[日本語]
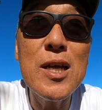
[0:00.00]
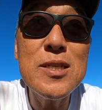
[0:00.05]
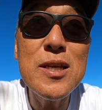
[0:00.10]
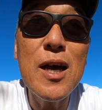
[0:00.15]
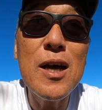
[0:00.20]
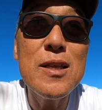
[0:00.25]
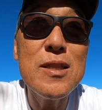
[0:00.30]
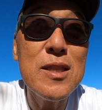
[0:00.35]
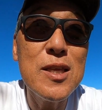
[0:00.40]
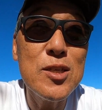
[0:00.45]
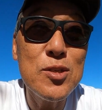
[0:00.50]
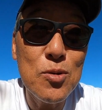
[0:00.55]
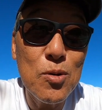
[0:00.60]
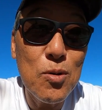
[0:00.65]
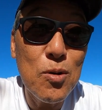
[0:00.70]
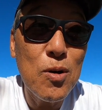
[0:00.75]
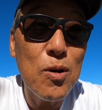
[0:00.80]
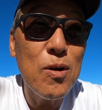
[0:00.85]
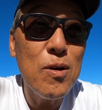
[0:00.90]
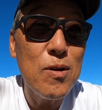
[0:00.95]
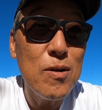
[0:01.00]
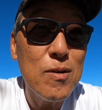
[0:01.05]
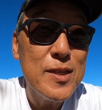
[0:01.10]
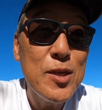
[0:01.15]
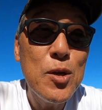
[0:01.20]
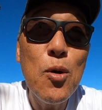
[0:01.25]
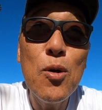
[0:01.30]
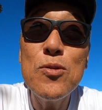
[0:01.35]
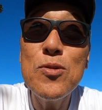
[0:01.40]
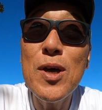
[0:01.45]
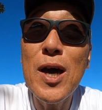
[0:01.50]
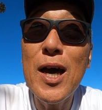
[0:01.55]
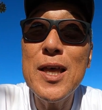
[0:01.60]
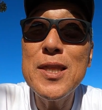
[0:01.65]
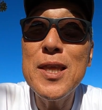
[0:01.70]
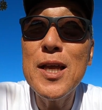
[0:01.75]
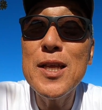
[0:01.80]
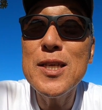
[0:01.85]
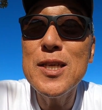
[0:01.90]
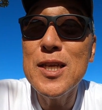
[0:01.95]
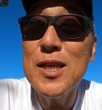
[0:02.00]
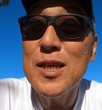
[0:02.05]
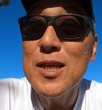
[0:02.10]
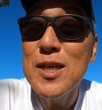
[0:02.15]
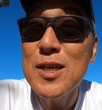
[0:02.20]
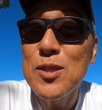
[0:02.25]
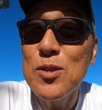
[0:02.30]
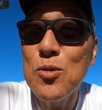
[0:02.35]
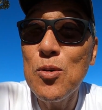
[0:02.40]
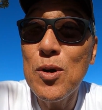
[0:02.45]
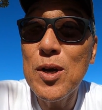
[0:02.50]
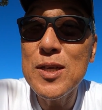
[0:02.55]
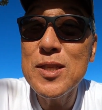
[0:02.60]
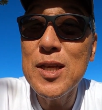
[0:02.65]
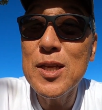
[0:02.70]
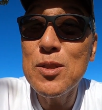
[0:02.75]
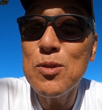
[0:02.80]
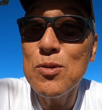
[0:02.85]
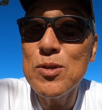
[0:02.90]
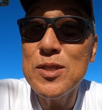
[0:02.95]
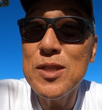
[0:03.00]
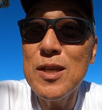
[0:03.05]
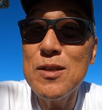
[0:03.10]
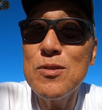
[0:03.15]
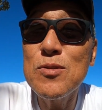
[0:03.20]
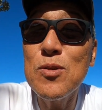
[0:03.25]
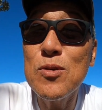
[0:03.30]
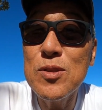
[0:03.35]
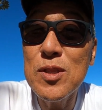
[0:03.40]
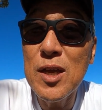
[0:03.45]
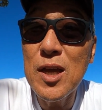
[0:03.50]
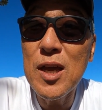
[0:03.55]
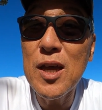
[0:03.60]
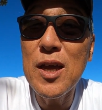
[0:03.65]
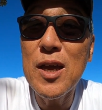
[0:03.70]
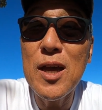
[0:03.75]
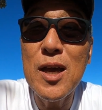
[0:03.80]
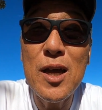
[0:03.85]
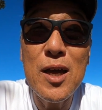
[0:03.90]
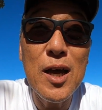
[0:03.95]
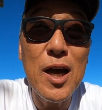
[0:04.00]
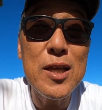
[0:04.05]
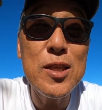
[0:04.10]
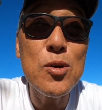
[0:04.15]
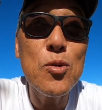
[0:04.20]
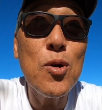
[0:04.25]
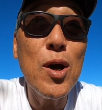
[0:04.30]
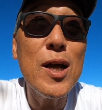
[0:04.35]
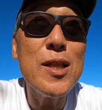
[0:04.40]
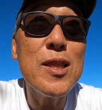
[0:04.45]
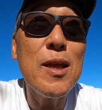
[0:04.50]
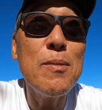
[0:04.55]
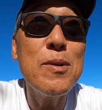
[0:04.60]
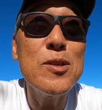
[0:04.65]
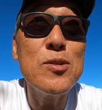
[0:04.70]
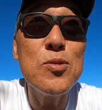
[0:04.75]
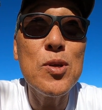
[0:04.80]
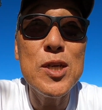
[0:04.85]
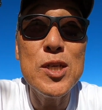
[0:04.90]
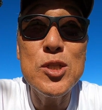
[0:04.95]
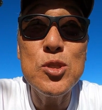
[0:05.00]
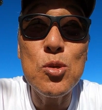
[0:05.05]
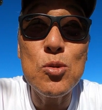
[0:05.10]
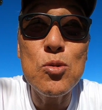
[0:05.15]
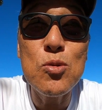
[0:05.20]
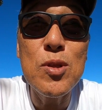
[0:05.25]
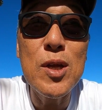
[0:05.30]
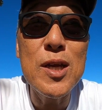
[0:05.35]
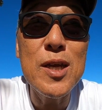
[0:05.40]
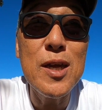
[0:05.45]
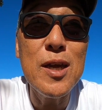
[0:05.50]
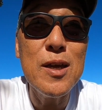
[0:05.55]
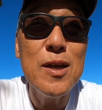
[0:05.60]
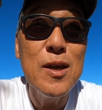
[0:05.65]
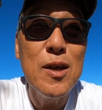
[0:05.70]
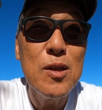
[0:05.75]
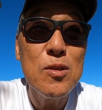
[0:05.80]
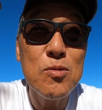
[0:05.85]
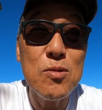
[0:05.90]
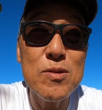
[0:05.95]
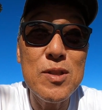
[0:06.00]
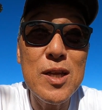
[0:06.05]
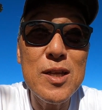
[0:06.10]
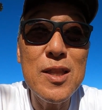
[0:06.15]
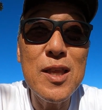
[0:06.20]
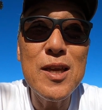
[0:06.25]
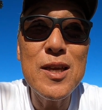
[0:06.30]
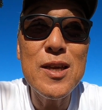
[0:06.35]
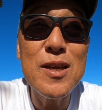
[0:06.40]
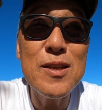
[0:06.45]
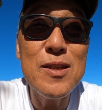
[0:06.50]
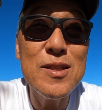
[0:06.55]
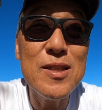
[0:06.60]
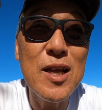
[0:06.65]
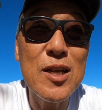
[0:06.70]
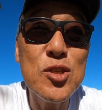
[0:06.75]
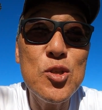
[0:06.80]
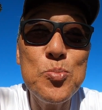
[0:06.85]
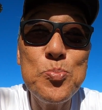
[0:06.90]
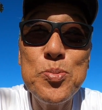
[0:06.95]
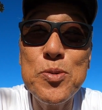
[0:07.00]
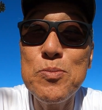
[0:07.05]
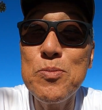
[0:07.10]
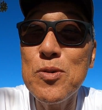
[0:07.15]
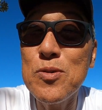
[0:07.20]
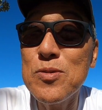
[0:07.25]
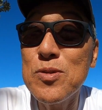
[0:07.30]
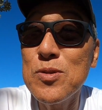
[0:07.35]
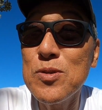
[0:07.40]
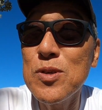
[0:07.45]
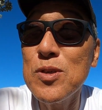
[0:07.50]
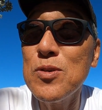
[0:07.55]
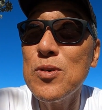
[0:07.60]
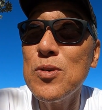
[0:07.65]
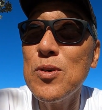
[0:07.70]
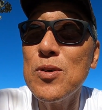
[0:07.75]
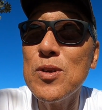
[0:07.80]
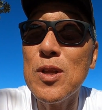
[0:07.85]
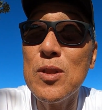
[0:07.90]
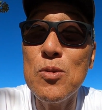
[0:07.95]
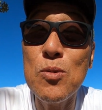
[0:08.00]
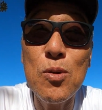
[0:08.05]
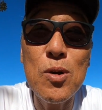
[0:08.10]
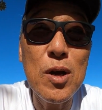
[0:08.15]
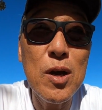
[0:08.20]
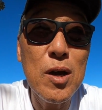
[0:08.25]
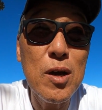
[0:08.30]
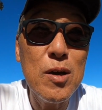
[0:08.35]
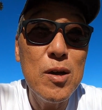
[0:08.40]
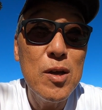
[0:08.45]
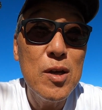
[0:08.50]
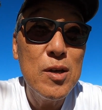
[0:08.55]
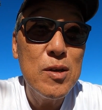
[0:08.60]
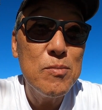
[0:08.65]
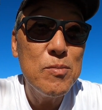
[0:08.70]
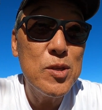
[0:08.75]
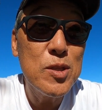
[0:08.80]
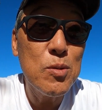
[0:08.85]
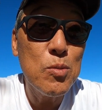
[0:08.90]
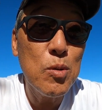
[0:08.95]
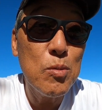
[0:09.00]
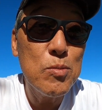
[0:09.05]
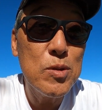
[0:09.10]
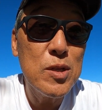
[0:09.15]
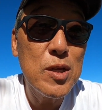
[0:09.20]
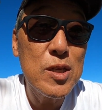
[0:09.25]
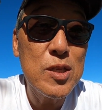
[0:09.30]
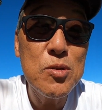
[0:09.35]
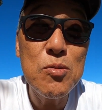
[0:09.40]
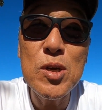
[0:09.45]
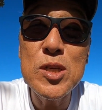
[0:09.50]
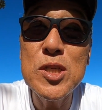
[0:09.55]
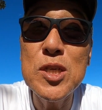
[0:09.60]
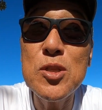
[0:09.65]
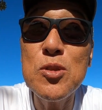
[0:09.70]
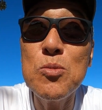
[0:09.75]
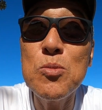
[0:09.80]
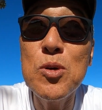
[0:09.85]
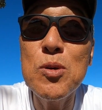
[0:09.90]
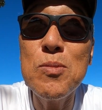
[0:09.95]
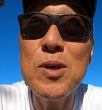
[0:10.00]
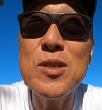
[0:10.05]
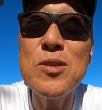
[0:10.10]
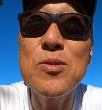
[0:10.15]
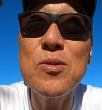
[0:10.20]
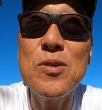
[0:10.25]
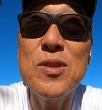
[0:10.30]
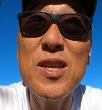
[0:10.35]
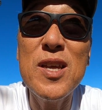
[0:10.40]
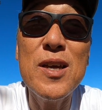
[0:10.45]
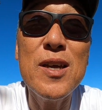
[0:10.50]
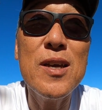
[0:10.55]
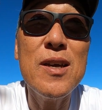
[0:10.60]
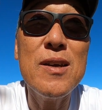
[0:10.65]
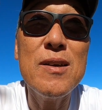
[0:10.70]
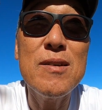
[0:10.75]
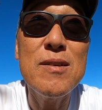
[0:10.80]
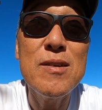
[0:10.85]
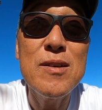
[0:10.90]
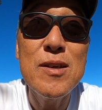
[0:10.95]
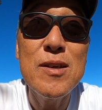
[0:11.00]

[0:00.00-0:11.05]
朝でしょ日本の朝に動画セットしてるので朝ごはん食べる時ちょっとだけそんなね何十分もするような動画見てもみんな忙しいと思いますので